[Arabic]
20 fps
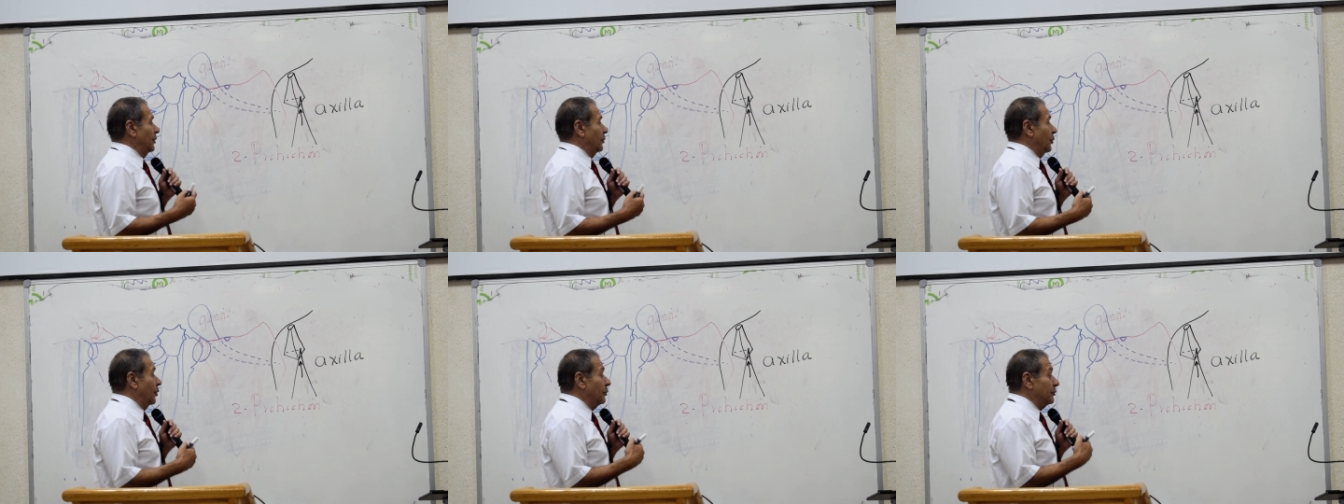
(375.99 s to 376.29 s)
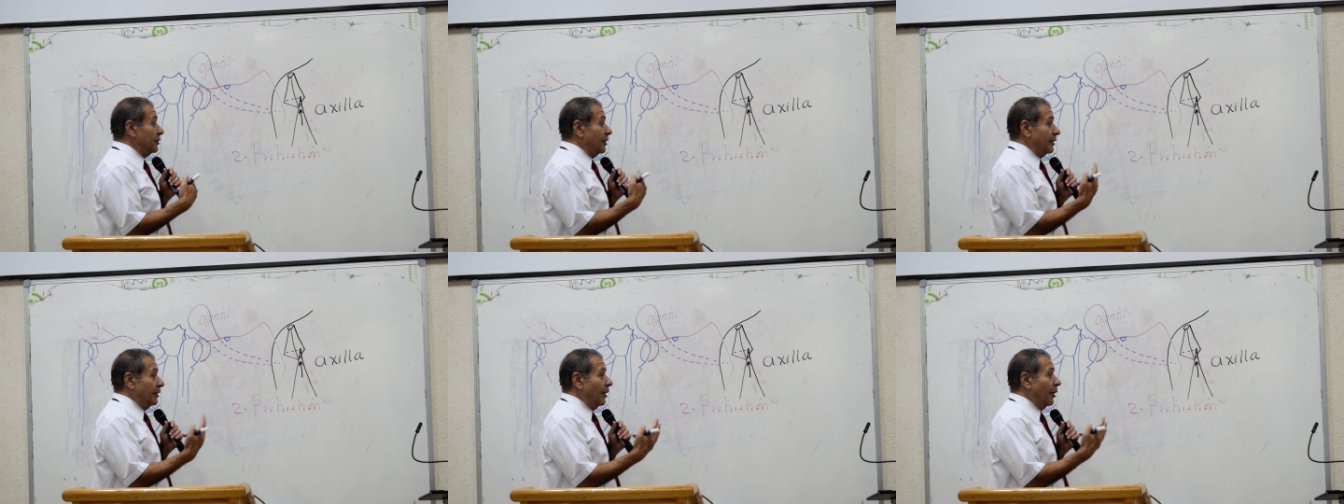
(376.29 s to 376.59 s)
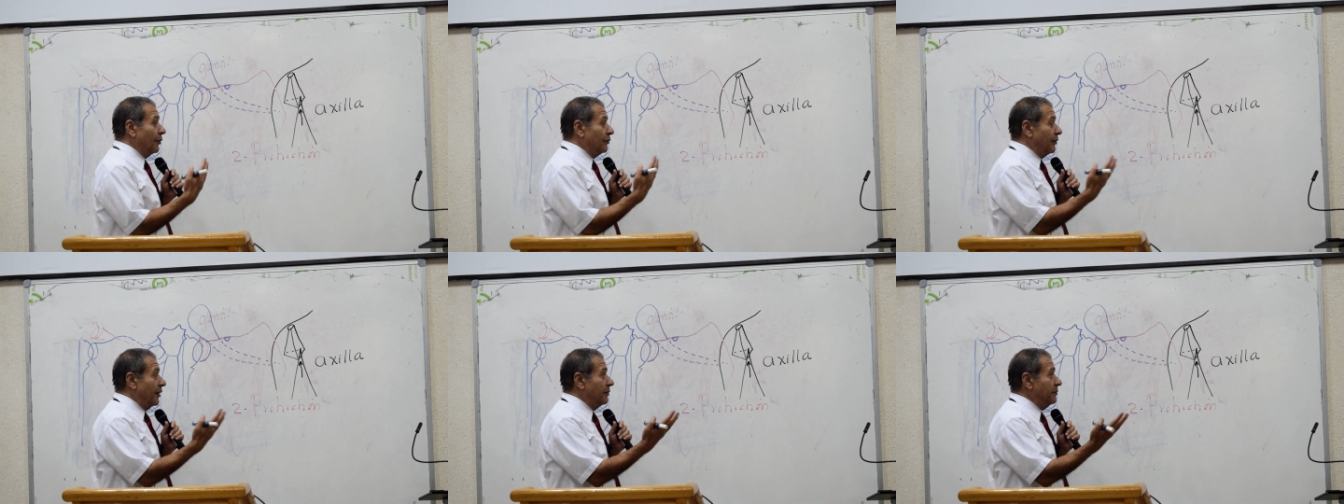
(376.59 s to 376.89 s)
المهم
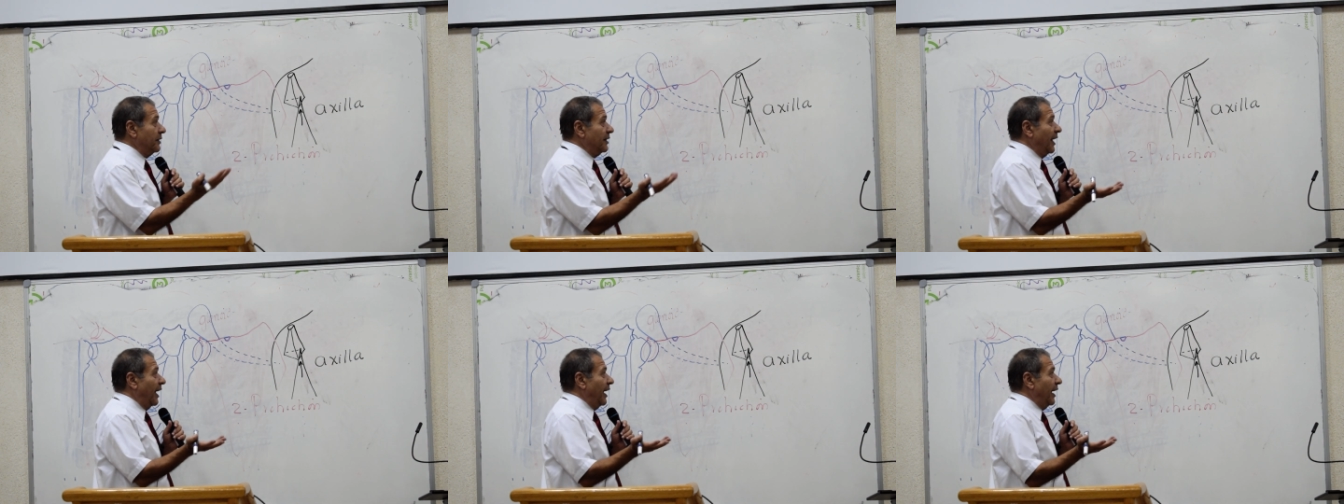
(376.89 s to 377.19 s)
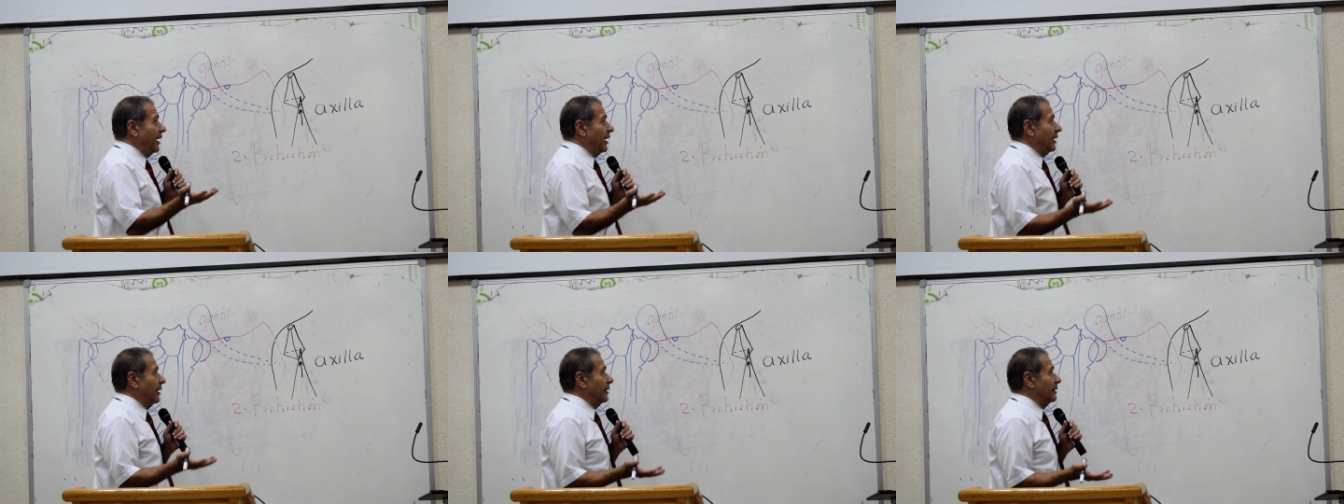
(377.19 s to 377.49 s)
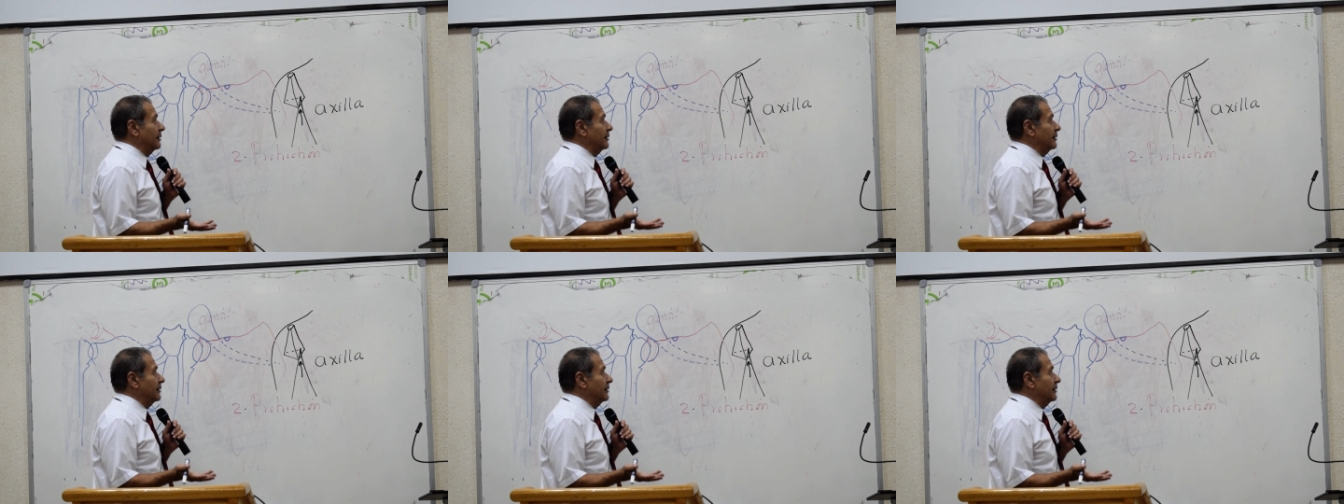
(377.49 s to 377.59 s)
تطلعوا فاهمين حاجه